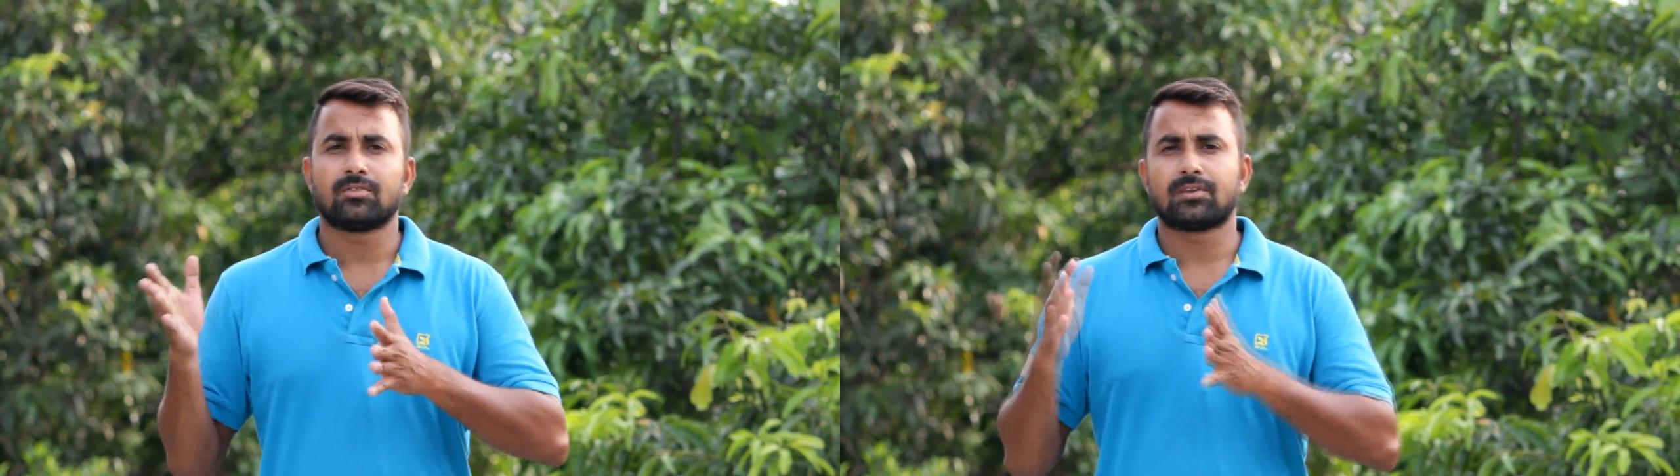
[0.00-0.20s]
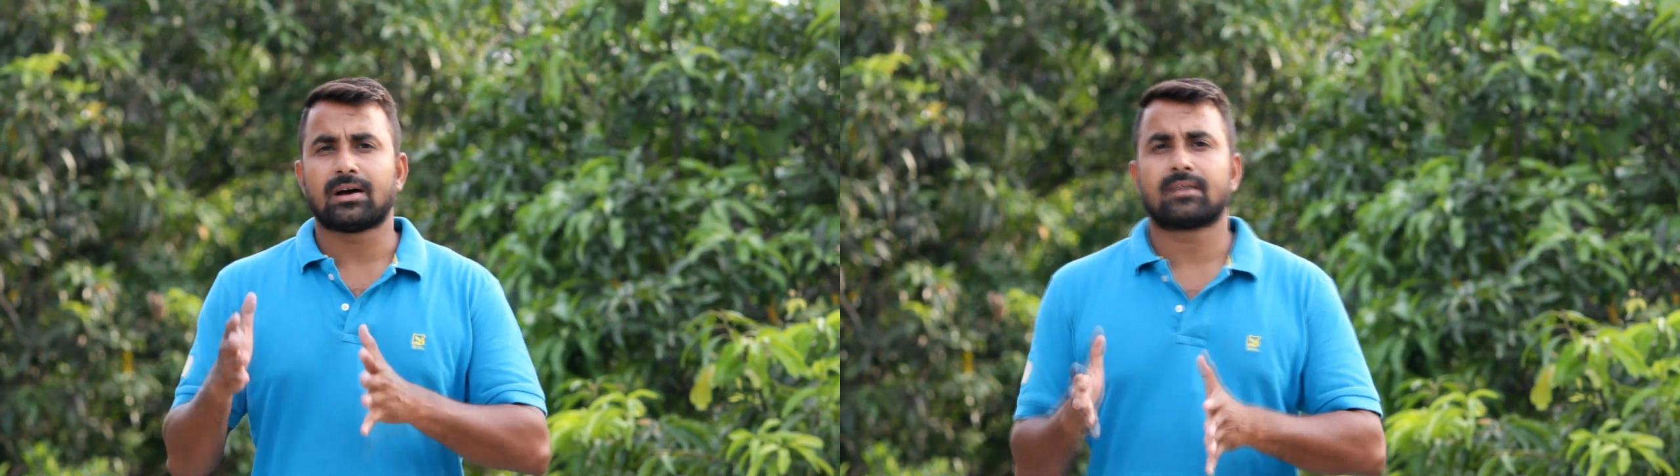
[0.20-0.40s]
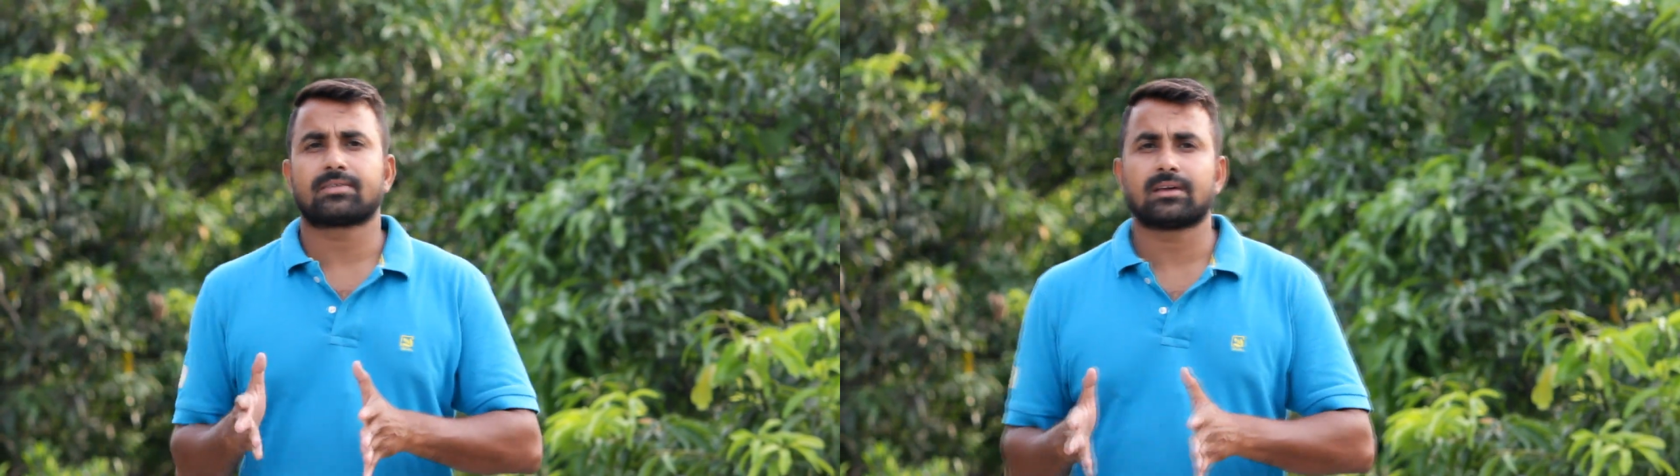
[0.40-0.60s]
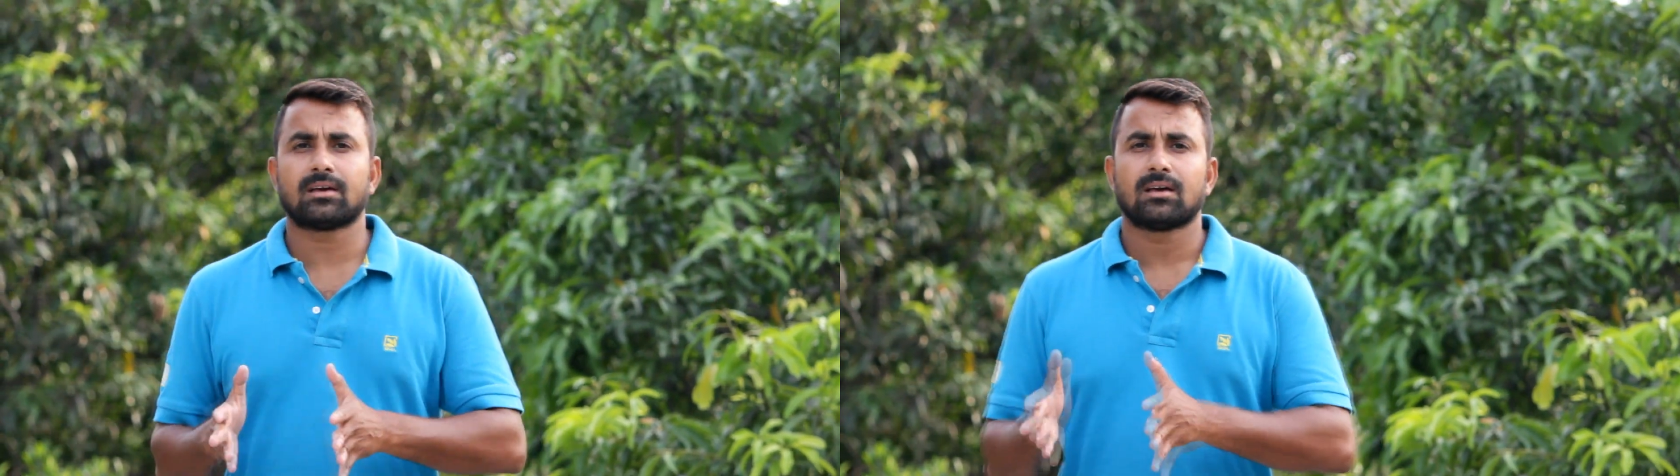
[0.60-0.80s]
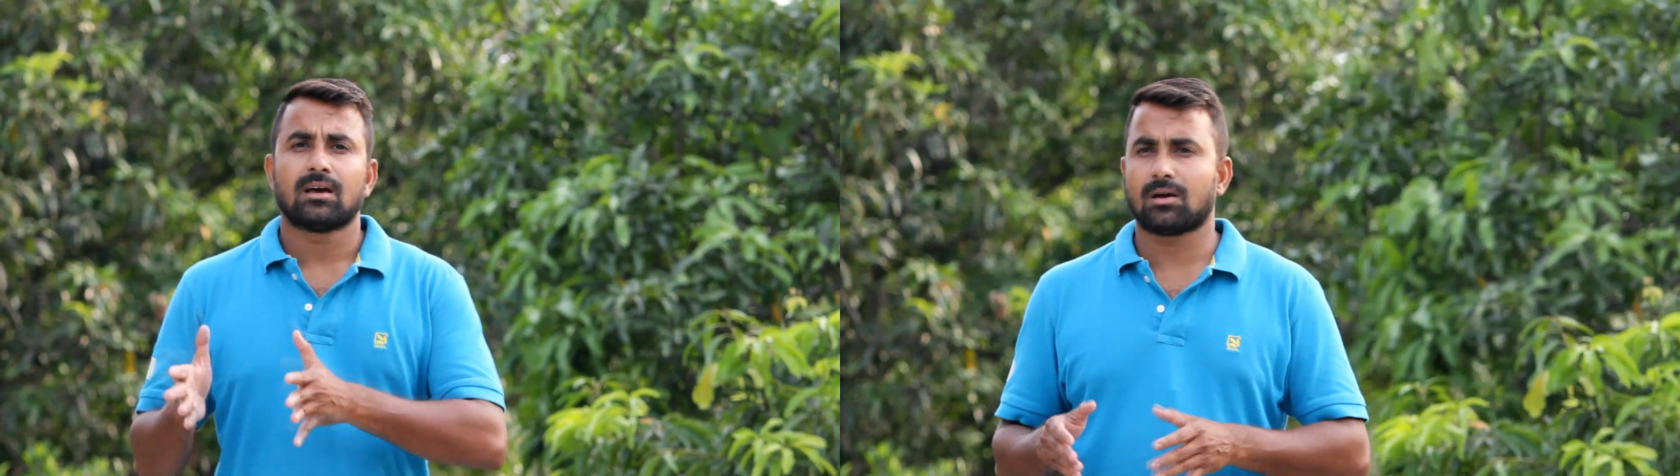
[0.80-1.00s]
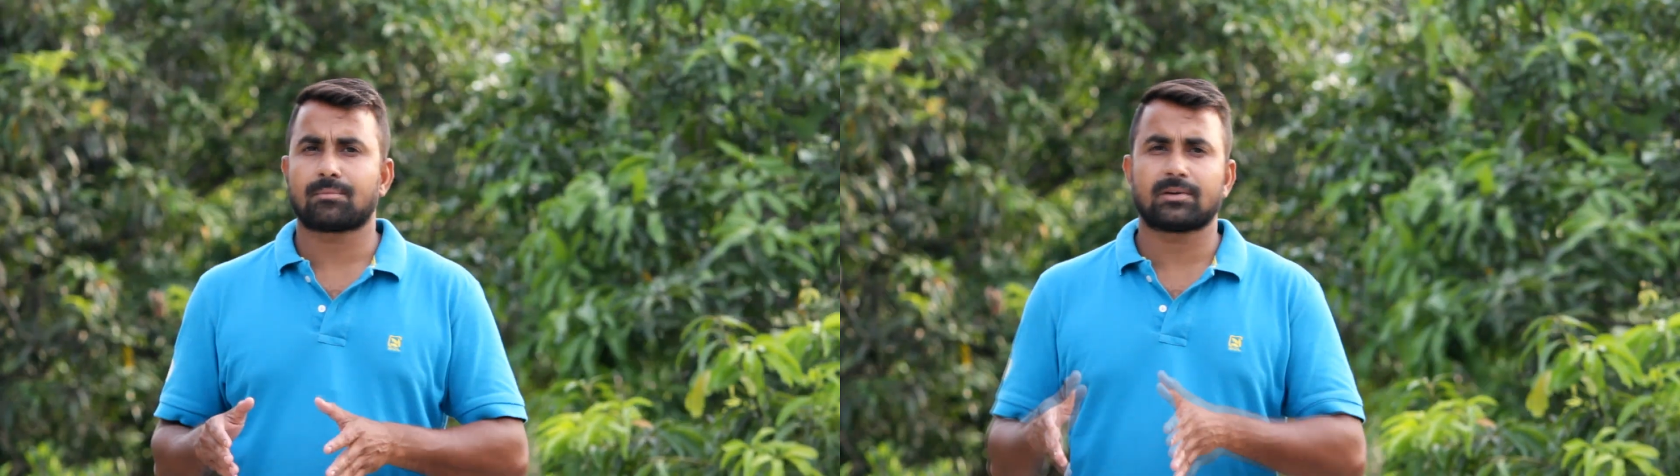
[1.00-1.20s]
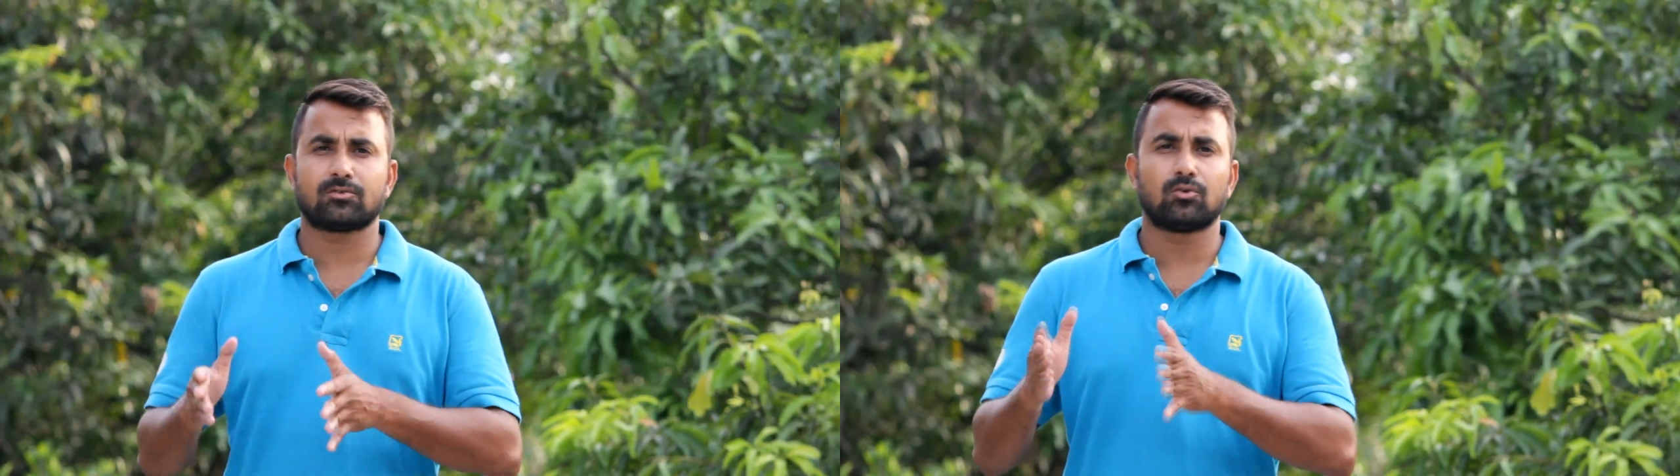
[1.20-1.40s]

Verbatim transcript: जहाँ से आपका